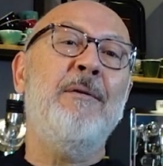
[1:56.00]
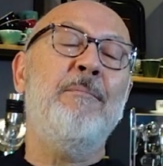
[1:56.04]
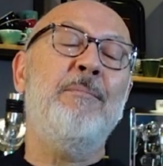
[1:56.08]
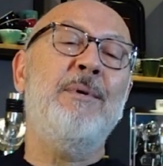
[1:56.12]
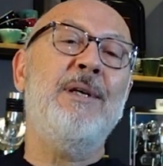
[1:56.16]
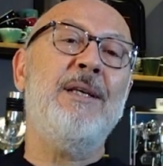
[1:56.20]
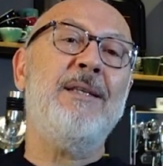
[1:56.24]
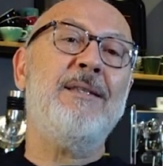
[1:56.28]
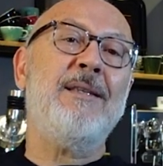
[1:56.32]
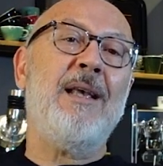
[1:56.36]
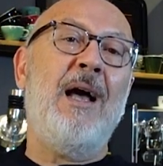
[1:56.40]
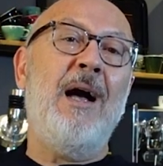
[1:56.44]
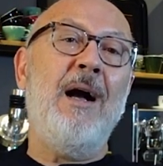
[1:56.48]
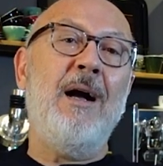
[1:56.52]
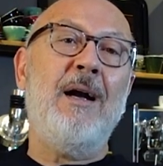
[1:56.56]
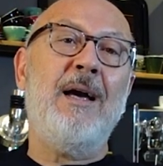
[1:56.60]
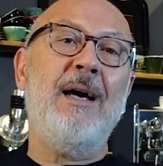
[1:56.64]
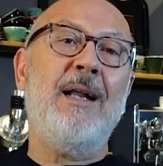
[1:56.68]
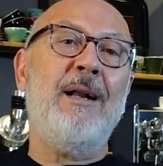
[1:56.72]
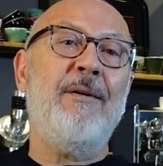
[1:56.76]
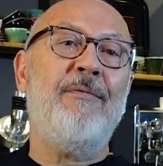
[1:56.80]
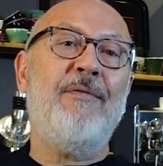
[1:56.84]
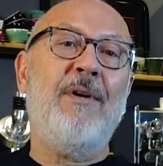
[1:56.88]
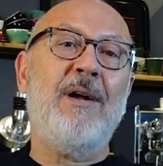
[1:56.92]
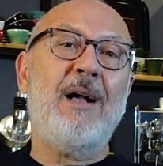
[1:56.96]
Biz
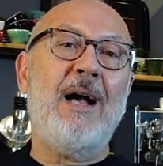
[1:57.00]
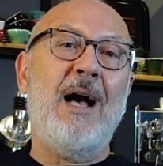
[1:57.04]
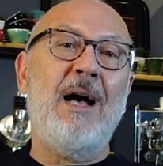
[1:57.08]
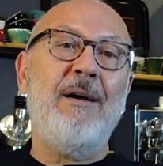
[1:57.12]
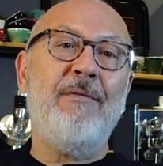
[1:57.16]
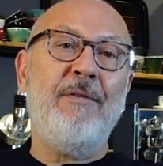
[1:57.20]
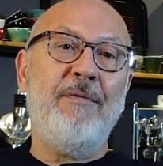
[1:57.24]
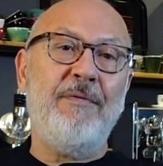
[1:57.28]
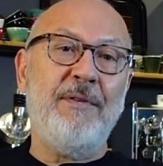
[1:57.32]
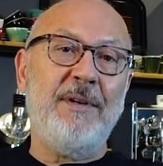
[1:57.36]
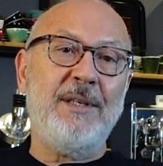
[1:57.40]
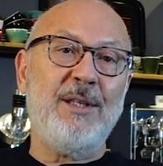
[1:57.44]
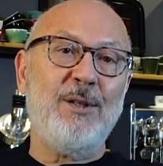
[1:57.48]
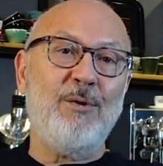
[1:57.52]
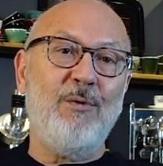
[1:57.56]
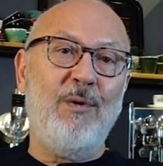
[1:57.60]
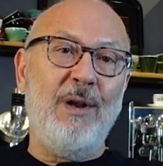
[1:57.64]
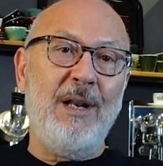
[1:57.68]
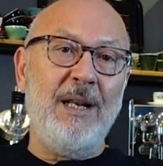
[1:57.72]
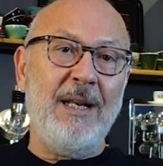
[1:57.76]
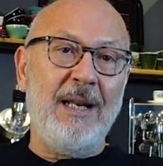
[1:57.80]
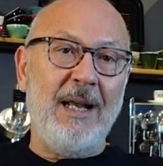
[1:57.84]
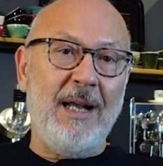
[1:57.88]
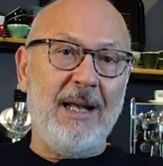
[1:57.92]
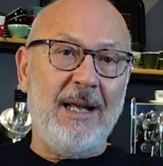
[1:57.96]
Ankara Kahve
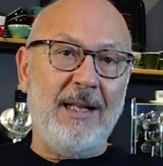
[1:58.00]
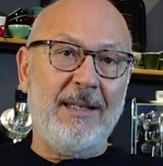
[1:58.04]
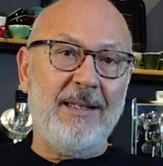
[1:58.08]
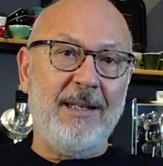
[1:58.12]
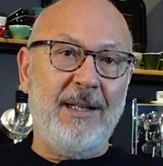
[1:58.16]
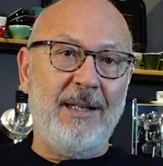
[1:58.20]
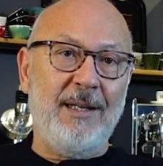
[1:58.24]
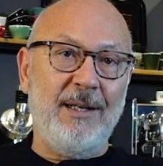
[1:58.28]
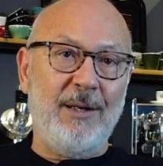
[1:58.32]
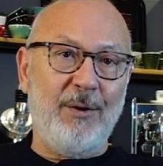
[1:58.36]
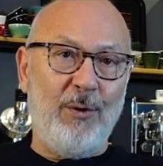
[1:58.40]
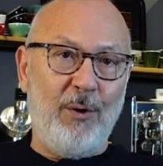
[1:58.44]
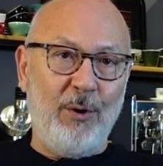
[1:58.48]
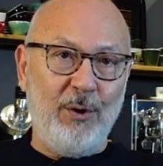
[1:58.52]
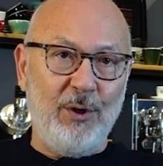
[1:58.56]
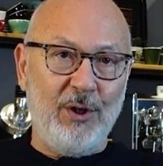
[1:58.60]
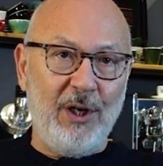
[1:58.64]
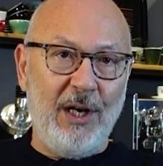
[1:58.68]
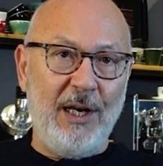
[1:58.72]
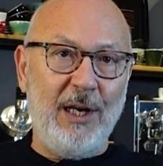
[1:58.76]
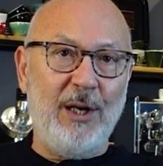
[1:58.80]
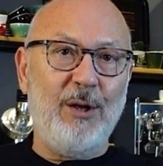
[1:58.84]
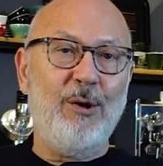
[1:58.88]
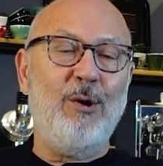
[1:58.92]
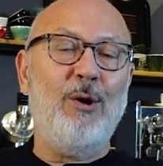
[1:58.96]
Festivali'ne katıldık
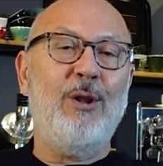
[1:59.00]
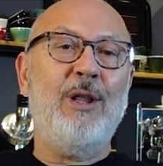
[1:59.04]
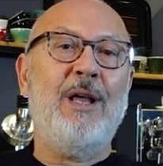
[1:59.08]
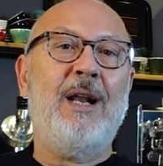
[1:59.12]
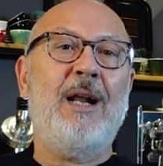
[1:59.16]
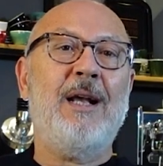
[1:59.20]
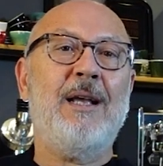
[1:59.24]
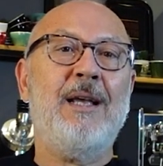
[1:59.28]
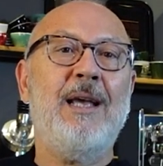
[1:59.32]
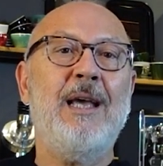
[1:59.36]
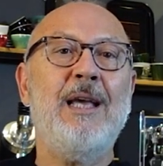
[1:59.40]
öncelikli olarak.